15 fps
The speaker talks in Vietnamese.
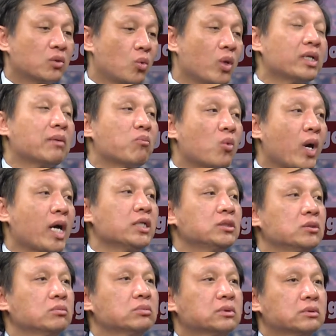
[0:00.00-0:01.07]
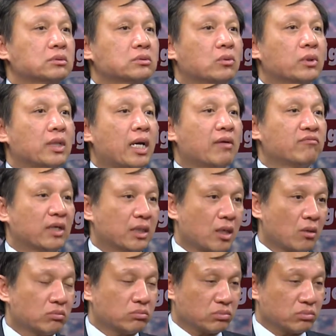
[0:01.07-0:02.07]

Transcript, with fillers: cuối năm ngoái chúng tôi đã vận động